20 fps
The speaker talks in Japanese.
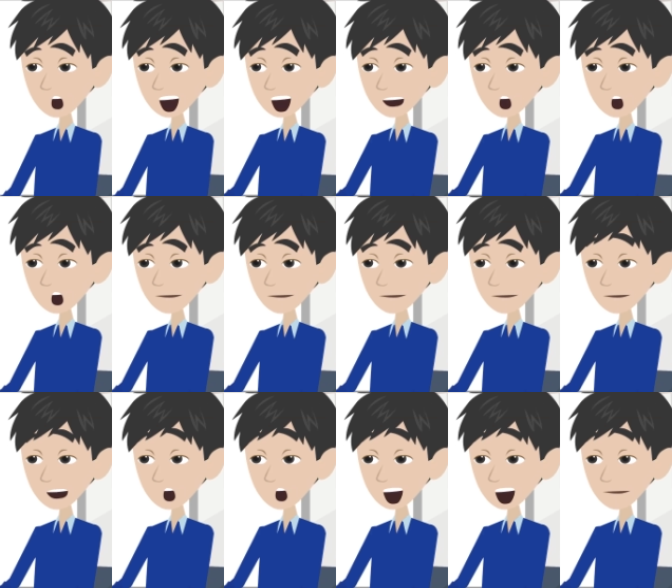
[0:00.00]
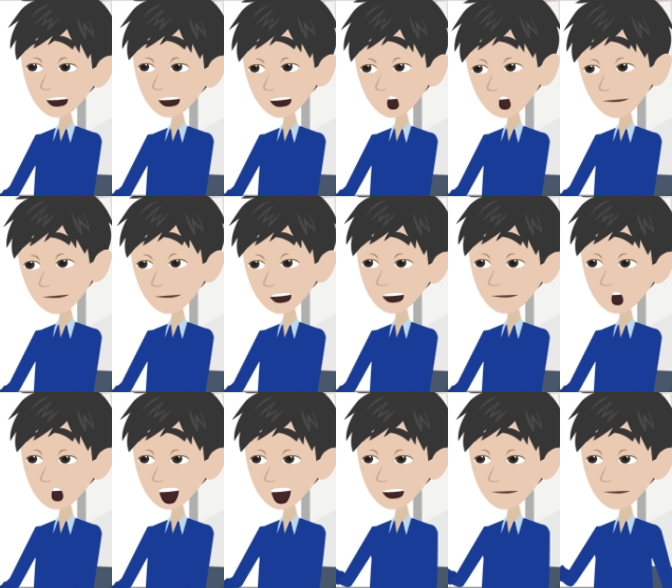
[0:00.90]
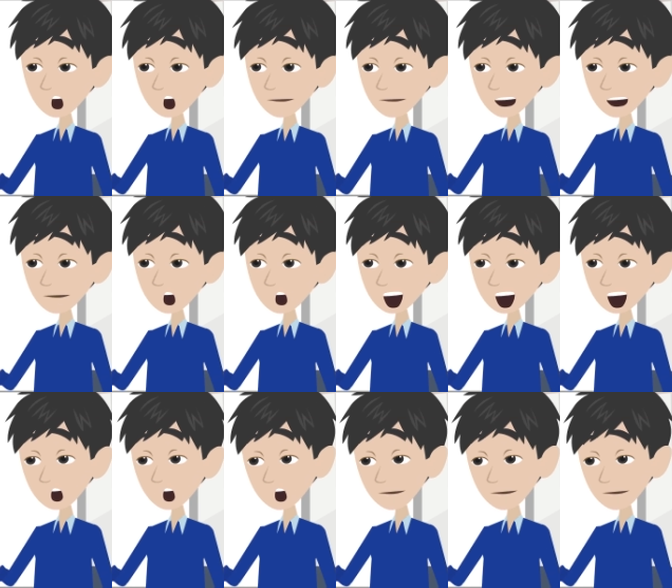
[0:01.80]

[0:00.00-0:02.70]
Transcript: でも、えー、10時間も勉